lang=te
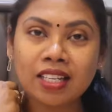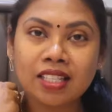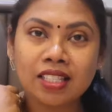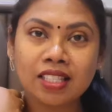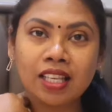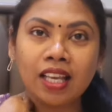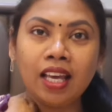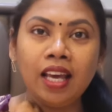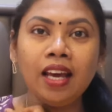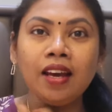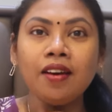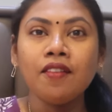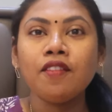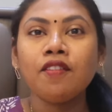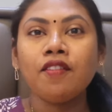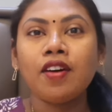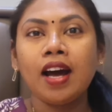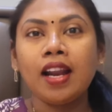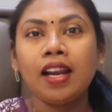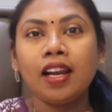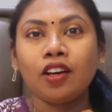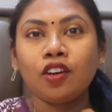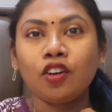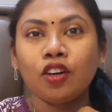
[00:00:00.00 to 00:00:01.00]
అనేసి
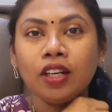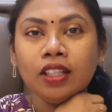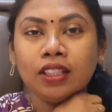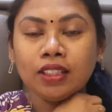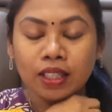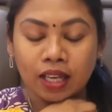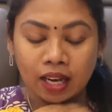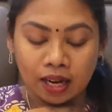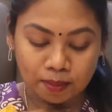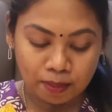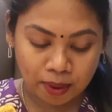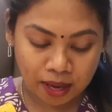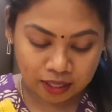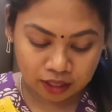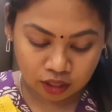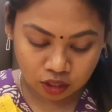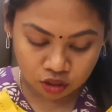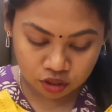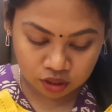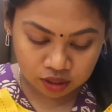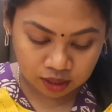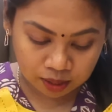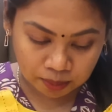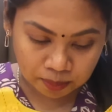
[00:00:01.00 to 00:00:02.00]
వాళ్ళకు కూడా చాలా బాగా
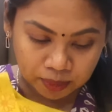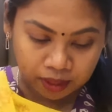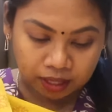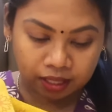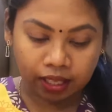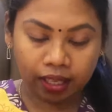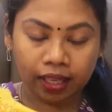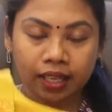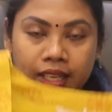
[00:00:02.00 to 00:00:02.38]
తెలుస్తుంది అనమాట